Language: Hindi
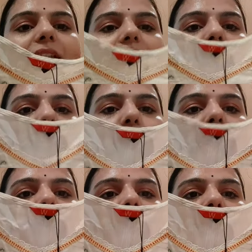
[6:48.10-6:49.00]
देख रहे
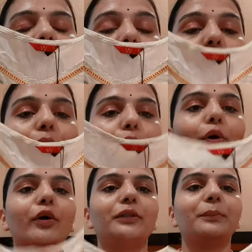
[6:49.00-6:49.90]
हो
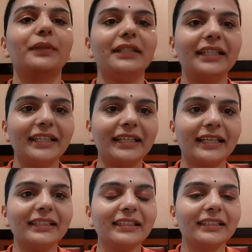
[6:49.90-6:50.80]
बहुत प्रिटी
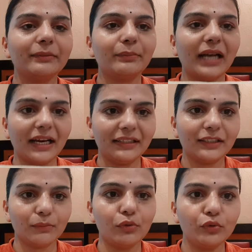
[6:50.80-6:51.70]
है ये
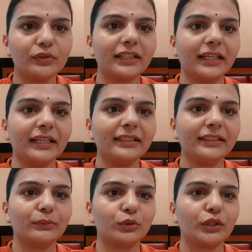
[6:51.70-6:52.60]
ब्रांड डब्लू से है
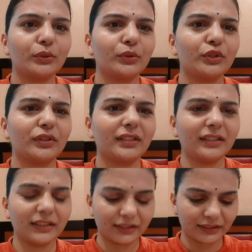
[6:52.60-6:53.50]
ये मुझे कुछ
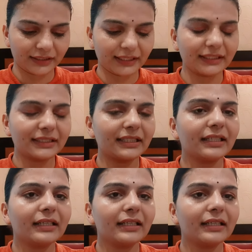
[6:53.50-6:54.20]
सिक्स